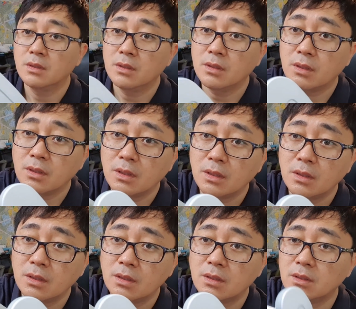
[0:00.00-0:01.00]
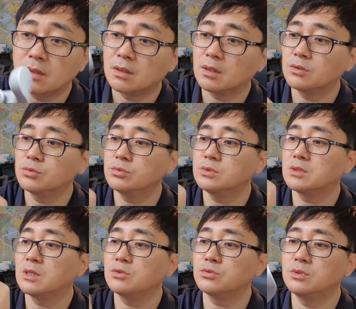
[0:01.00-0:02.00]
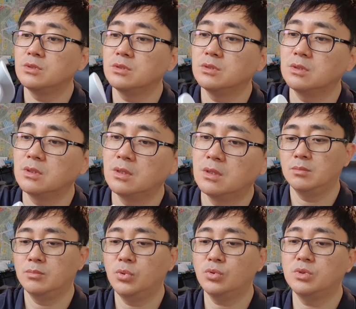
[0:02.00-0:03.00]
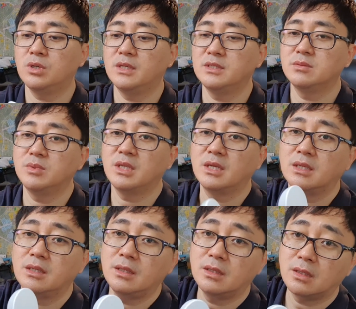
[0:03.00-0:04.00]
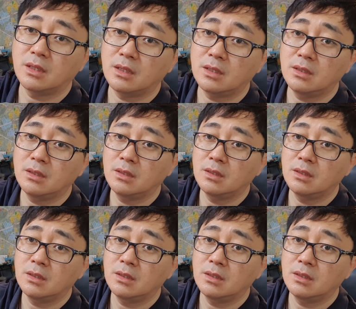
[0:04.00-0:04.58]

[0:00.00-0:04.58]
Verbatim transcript: 여기에 이렇게 충전할 수 있는 포트가 있습니다. 이렇게